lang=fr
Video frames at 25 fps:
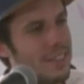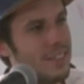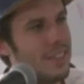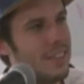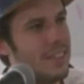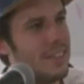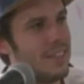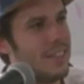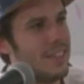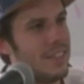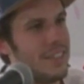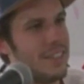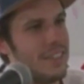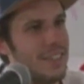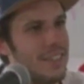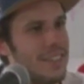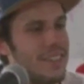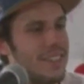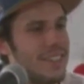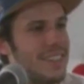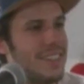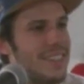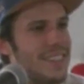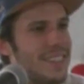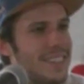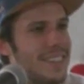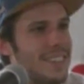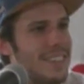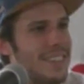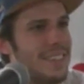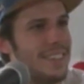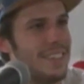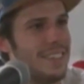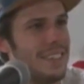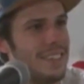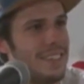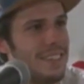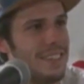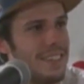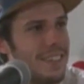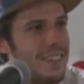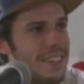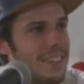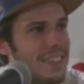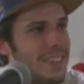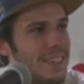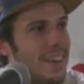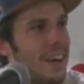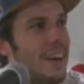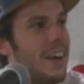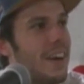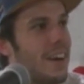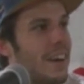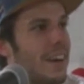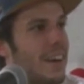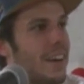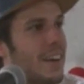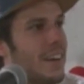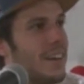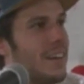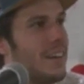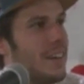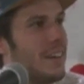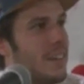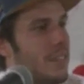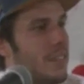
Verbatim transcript: t'es. non, FIFA, mais dis Non, mais c'est pas grave.